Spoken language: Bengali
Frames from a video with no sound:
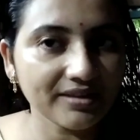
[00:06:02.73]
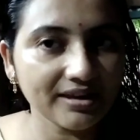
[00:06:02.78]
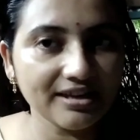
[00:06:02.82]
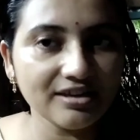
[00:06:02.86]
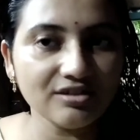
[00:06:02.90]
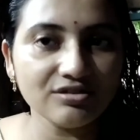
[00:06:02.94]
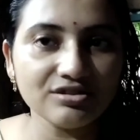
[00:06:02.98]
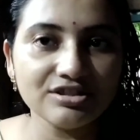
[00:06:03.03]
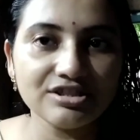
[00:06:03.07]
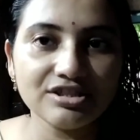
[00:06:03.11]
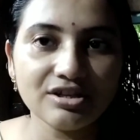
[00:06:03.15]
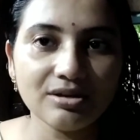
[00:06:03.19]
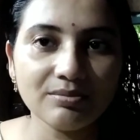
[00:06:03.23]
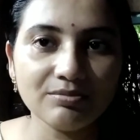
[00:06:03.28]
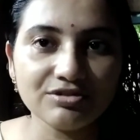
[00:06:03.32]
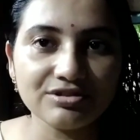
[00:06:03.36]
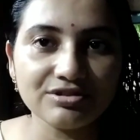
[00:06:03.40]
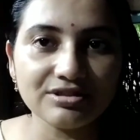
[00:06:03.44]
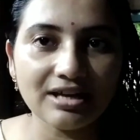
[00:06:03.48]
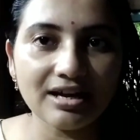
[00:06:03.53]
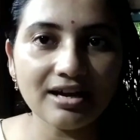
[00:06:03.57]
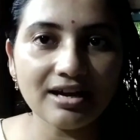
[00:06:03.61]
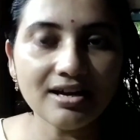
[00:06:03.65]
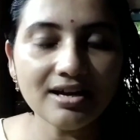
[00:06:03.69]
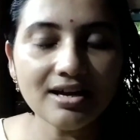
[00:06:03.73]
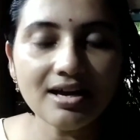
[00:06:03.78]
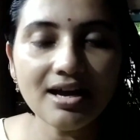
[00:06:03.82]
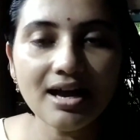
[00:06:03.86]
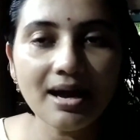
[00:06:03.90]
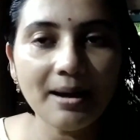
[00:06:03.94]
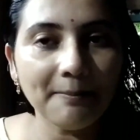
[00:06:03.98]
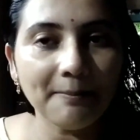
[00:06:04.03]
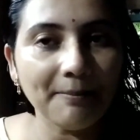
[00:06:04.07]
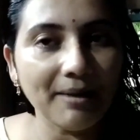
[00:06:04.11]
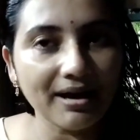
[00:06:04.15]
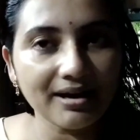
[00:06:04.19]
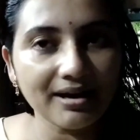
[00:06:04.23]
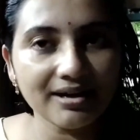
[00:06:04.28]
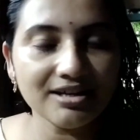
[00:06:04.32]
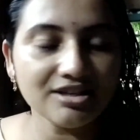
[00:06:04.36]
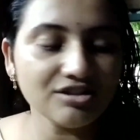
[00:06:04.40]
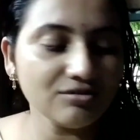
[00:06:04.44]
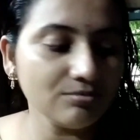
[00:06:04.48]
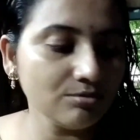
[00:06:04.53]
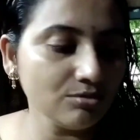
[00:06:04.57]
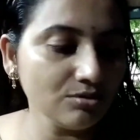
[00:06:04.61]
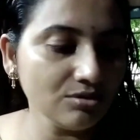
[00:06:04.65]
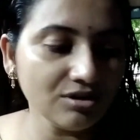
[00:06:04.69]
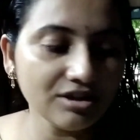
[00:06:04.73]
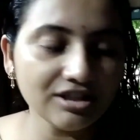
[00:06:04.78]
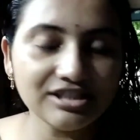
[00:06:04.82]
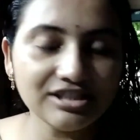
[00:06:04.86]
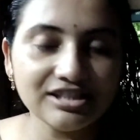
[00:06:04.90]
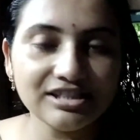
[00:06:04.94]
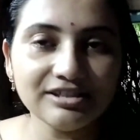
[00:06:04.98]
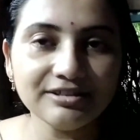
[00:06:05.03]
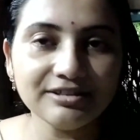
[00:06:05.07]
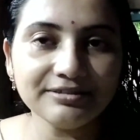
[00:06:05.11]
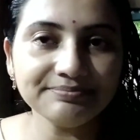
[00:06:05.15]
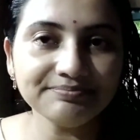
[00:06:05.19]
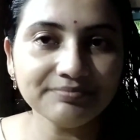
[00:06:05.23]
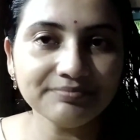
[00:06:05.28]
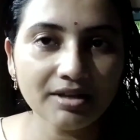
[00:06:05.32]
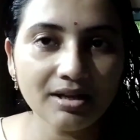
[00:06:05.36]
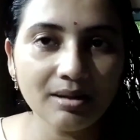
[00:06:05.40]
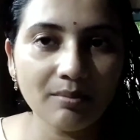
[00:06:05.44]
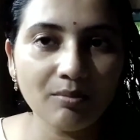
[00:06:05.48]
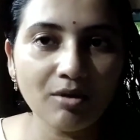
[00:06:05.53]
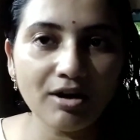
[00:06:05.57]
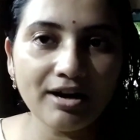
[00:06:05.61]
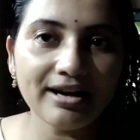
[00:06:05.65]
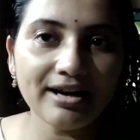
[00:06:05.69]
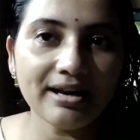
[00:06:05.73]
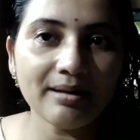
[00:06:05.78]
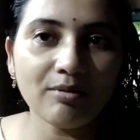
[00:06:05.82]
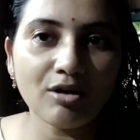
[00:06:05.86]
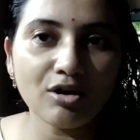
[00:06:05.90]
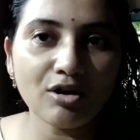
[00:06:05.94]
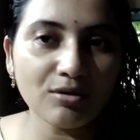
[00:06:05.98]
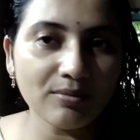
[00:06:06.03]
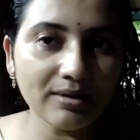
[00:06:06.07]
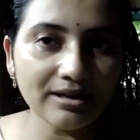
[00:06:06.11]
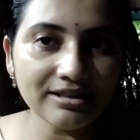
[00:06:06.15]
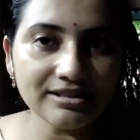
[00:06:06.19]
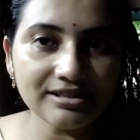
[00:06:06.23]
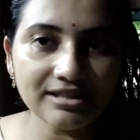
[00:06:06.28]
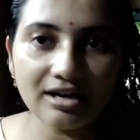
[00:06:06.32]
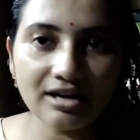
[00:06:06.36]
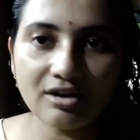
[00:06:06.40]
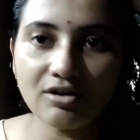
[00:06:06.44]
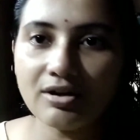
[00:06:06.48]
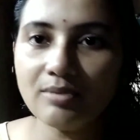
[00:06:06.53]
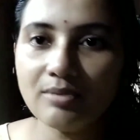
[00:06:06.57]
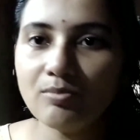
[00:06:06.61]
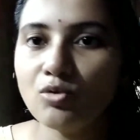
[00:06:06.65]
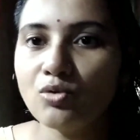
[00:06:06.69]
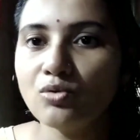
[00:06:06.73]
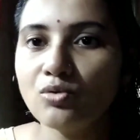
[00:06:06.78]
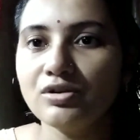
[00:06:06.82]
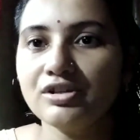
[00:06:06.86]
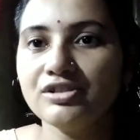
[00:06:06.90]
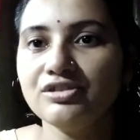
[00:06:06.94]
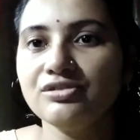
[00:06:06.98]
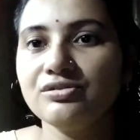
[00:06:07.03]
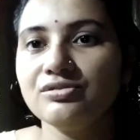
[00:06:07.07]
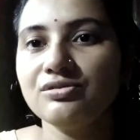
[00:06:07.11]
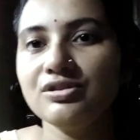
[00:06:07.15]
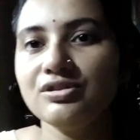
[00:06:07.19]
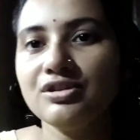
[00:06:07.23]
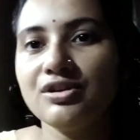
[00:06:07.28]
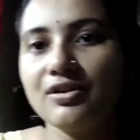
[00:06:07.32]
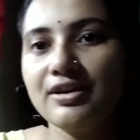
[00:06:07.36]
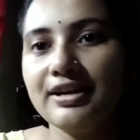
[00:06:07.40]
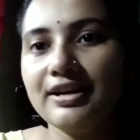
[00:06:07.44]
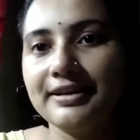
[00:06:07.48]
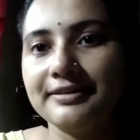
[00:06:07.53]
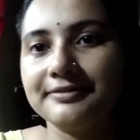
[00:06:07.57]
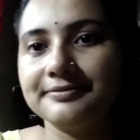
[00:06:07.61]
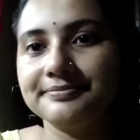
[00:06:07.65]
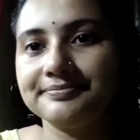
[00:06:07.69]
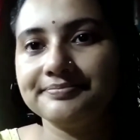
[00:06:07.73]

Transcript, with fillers: এই হয়েছে অবস্থা ভাগ্যিস ভুল হয়েছিল বলে না ভগবান যা করে মঙ্গলের জন্যই করে